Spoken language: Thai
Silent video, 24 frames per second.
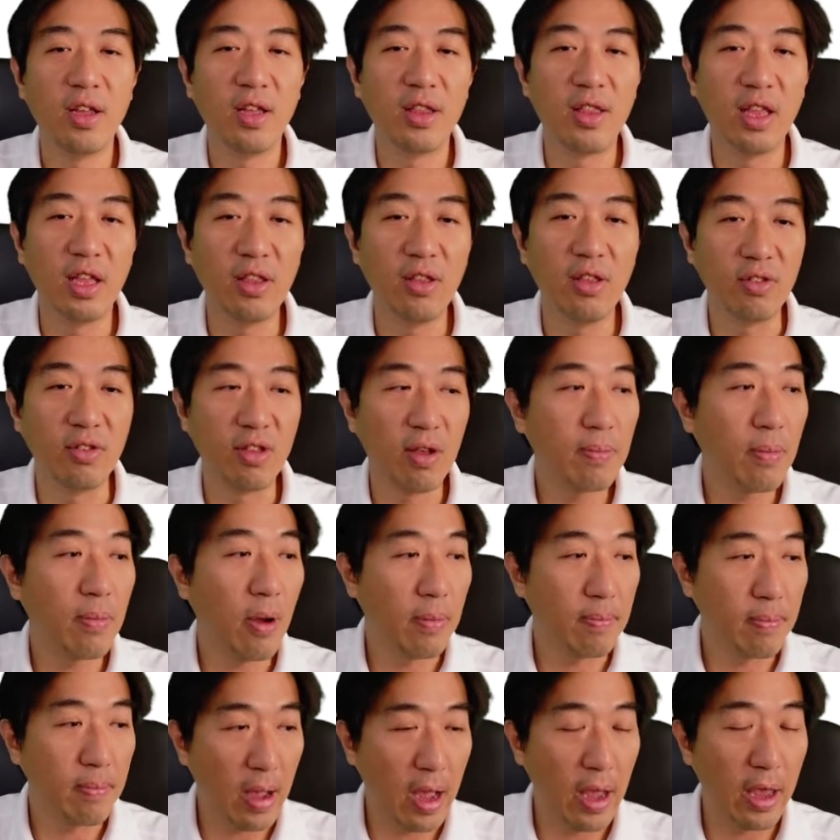นั้นถึงจะปลอด
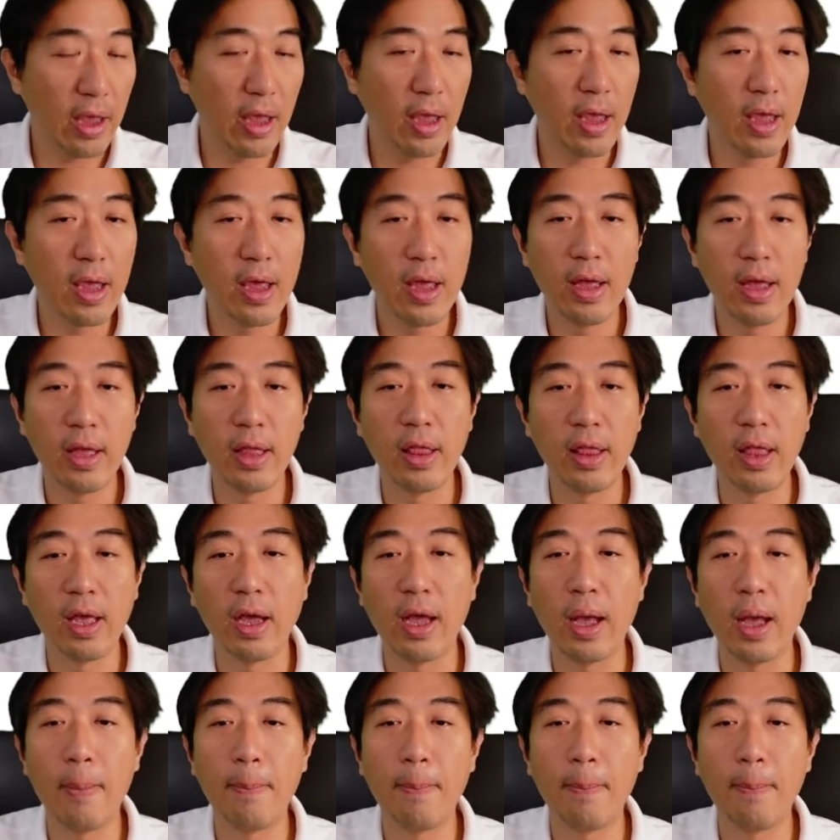ภัยนะครับ